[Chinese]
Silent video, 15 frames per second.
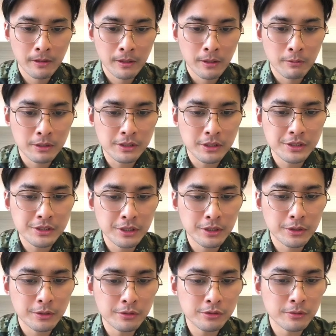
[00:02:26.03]
文章称，
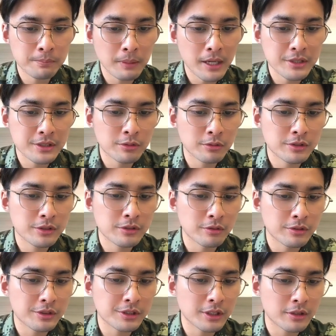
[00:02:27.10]
空中巴士公司
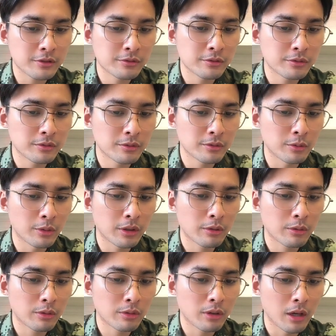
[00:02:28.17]
从十家中
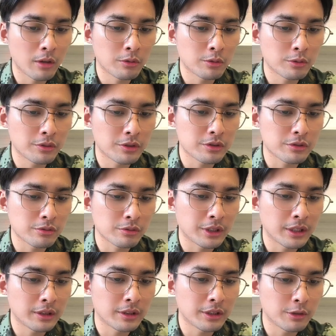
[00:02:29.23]
国航空公司手中
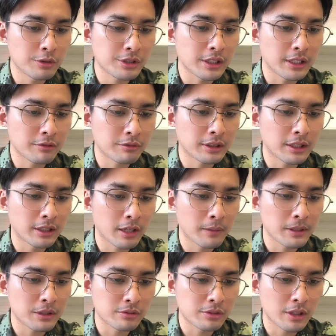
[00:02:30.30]
赢得有史以来最大的
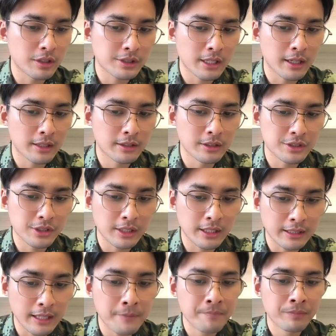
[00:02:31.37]
292架客机订
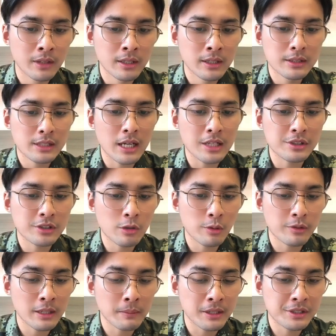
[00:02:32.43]
单，价值超过
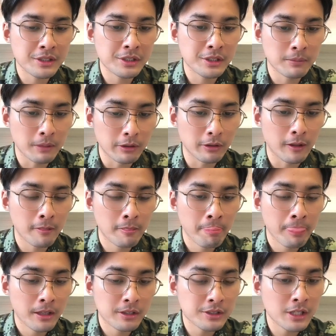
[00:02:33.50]
370亿美元。
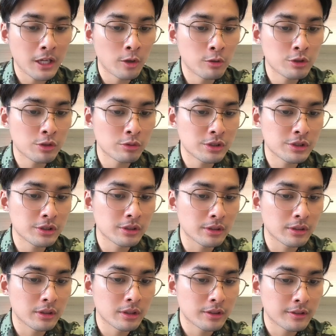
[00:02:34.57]
这家欧洲
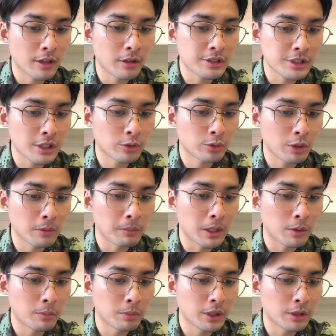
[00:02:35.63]
制造商对美
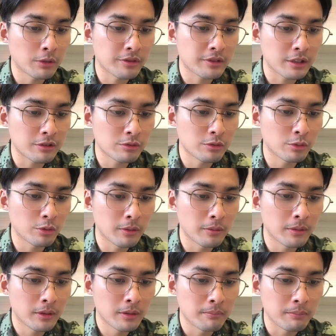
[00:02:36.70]
国波音公司在中国
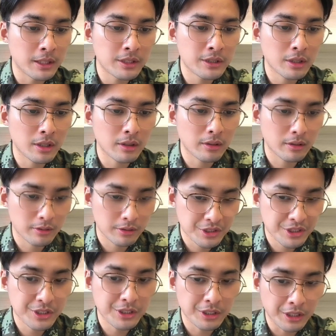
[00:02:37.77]
民
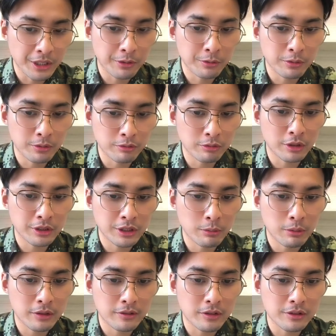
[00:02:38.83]
机领域主导地
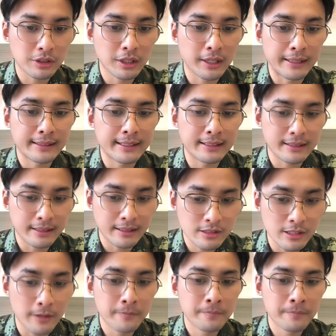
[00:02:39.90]
位造成了很大的影响。